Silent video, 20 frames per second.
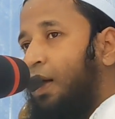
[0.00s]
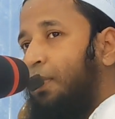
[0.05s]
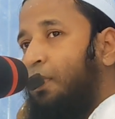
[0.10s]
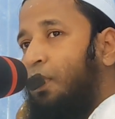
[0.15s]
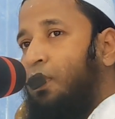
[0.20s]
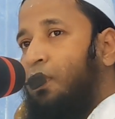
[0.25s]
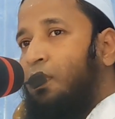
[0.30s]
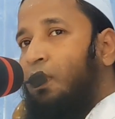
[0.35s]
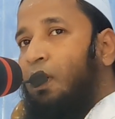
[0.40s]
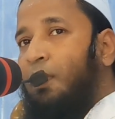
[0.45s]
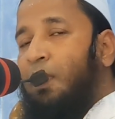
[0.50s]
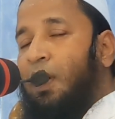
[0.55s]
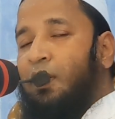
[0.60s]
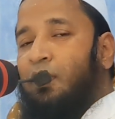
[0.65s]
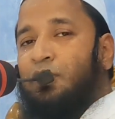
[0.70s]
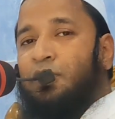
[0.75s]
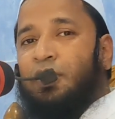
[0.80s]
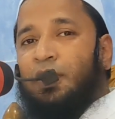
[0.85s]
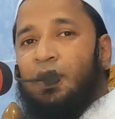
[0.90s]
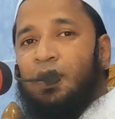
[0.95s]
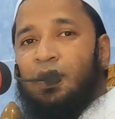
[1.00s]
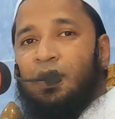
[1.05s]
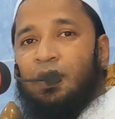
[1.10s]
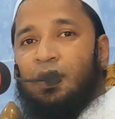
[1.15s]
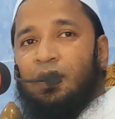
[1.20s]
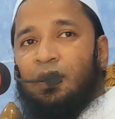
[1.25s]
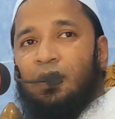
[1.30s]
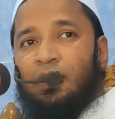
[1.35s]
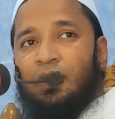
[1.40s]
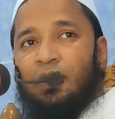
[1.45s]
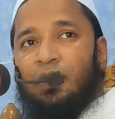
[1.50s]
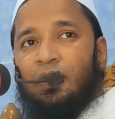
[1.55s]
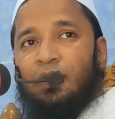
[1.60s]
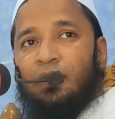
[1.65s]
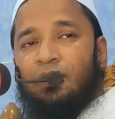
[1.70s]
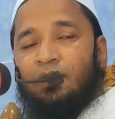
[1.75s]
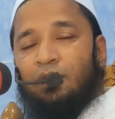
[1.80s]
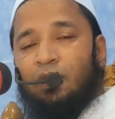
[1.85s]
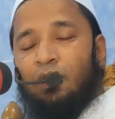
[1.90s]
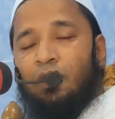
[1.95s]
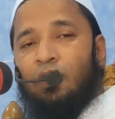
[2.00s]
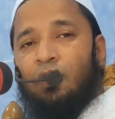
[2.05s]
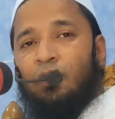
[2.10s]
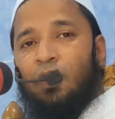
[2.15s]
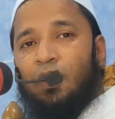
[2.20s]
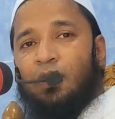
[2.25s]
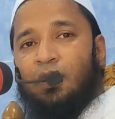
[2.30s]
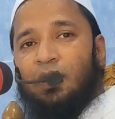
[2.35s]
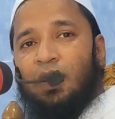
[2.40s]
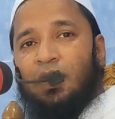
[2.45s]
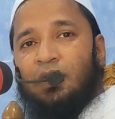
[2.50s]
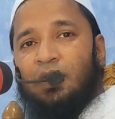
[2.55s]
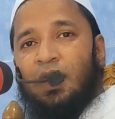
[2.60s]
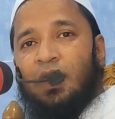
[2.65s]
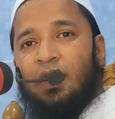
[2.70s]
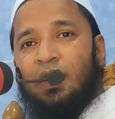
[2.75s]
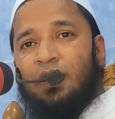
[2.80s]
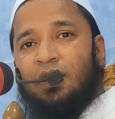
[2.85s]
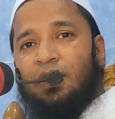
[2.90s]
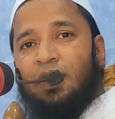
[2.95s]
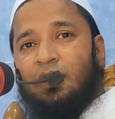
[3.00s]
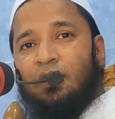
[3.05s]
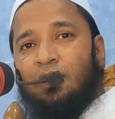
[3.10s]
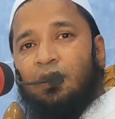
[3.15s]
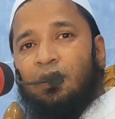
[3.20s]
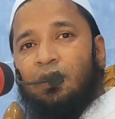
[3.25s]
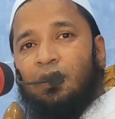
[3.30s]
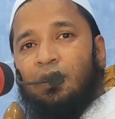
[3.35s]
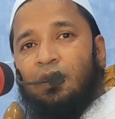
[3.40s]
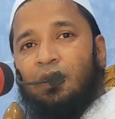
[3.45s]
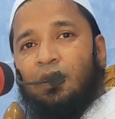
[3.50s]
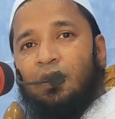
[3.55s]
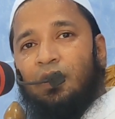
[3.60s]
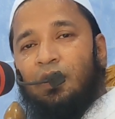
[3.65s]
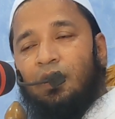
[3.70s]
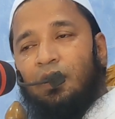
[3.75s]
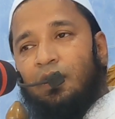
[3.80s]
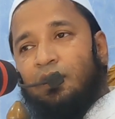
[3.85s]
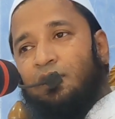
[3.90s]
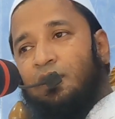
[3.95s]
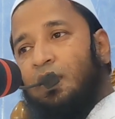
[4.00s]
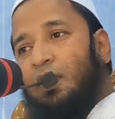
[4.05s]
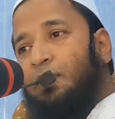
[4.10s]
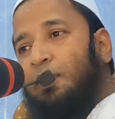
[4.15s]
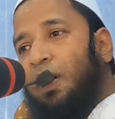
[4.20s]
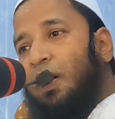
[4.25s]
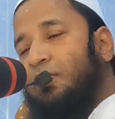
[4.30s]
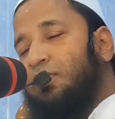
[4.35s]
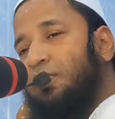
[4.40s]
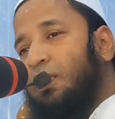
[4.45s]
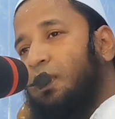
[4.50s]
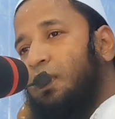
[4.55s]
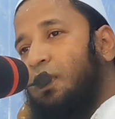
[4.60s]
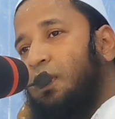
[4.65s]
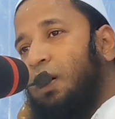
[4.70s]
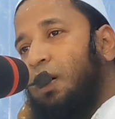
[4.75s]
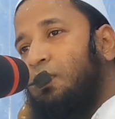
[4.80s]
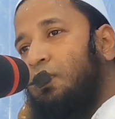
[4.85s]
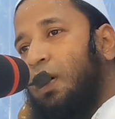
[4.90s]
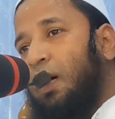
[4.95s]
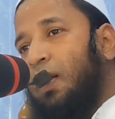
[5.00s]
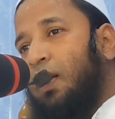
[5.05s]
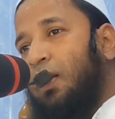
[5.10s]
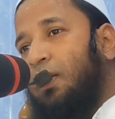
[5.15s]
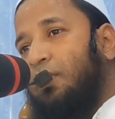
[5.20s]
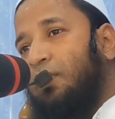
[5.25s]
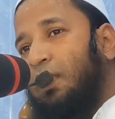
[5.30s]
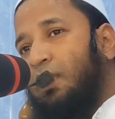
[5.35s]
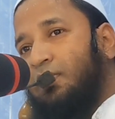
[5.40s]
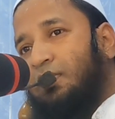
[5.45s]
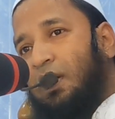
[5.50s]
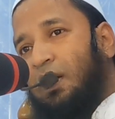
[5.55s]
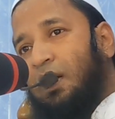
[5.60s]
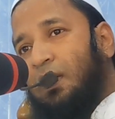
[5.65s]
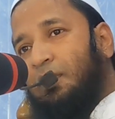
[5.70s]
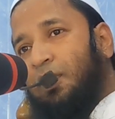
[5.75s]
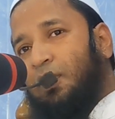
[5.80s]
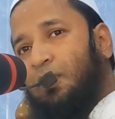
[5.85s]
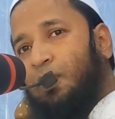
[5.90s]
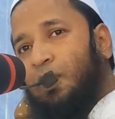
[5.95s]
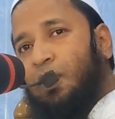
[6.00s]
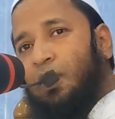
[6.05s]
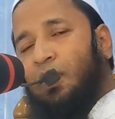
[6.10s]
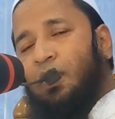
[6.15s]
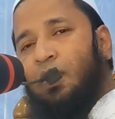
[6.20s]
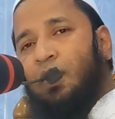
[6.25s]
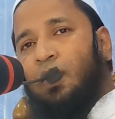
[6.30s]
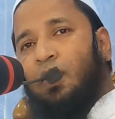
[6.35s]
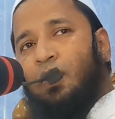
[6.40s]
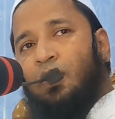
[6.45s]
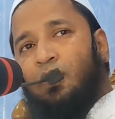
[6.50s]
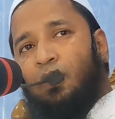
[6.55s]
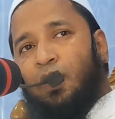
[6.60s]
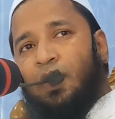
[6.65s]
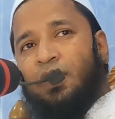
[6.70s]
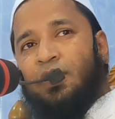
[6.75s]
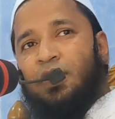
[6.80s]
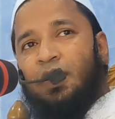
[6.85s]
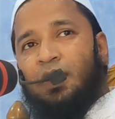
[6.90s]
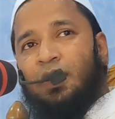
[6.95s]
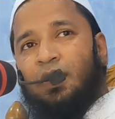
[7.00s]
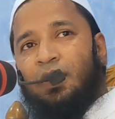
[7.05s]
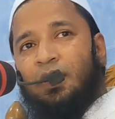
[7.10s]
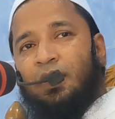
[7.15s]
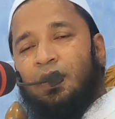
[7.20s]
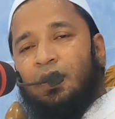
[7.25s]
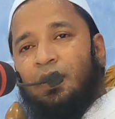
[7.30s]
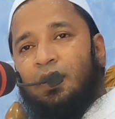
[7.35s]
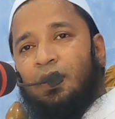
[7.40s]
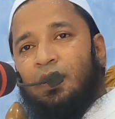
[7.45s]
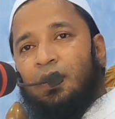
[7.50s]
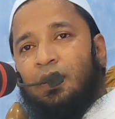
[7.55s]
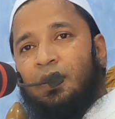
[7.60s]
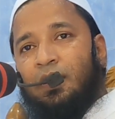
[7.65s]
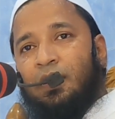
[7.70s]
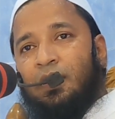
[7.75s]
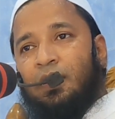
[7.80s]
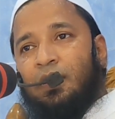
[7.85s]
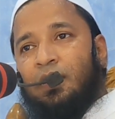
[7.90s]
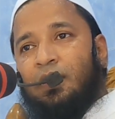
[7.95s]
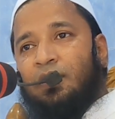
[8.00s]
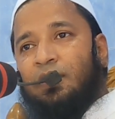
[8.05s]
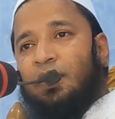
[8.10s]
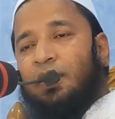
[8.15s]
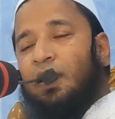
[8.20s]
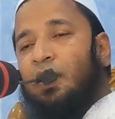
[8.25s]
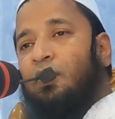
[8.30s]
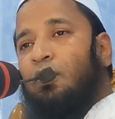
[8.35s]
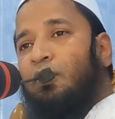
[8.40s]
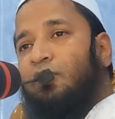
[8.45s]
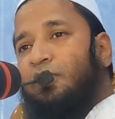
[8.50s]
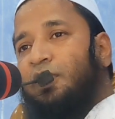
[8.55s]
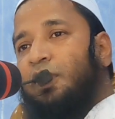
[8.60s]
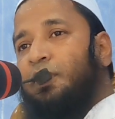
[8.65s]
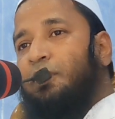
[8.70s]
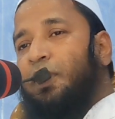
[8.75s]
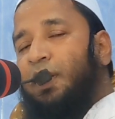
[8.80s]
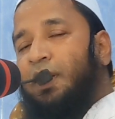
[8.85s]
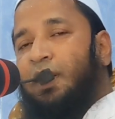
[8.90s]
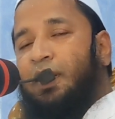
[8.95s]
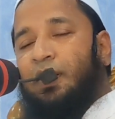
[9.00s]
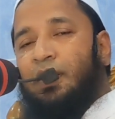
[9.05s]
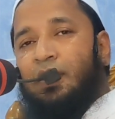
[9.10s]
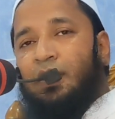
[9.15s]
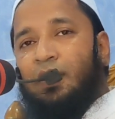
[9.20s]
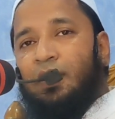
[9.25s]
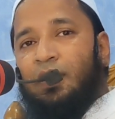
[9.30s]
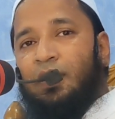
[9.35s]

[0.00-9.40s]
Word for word: এবং অমানসিক জুলুম অত্যাচার নির্যাতন রসুল পাক সাল আলি আসাল্লামের উপর করেছে যেটা নজিরবিহীন